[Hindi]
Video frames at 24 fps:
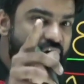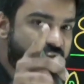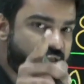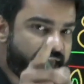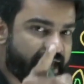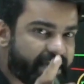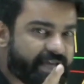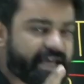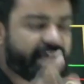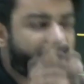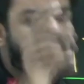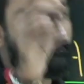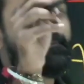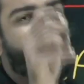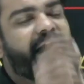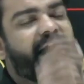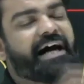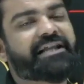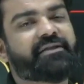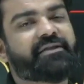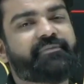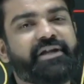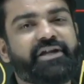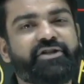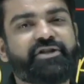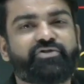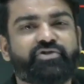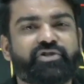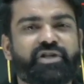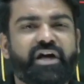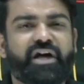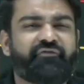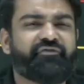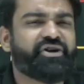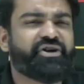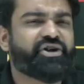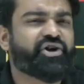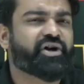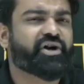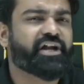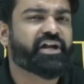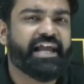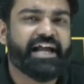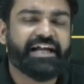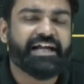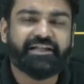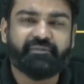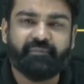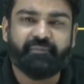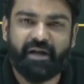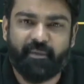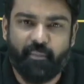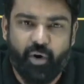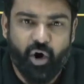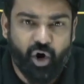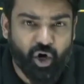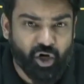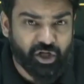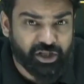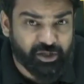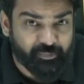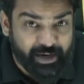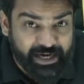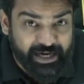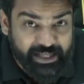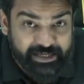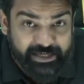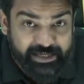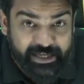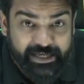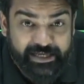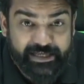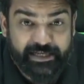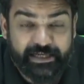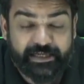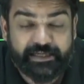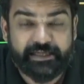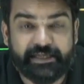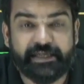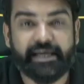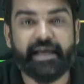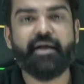एक एक बात मेरी सुनना वीडियो की लेंथ मैंने बहुत बड़ी नहीं रखी है